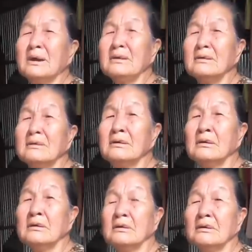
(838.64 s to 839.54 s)
mình
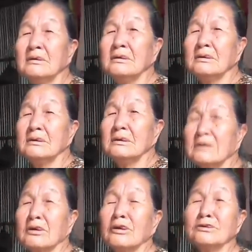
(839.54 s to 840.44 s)
dạ
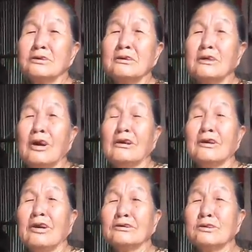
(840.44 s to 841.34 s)
con cho con
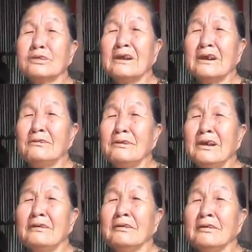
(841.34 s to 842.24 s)
con chú tư đúng không ha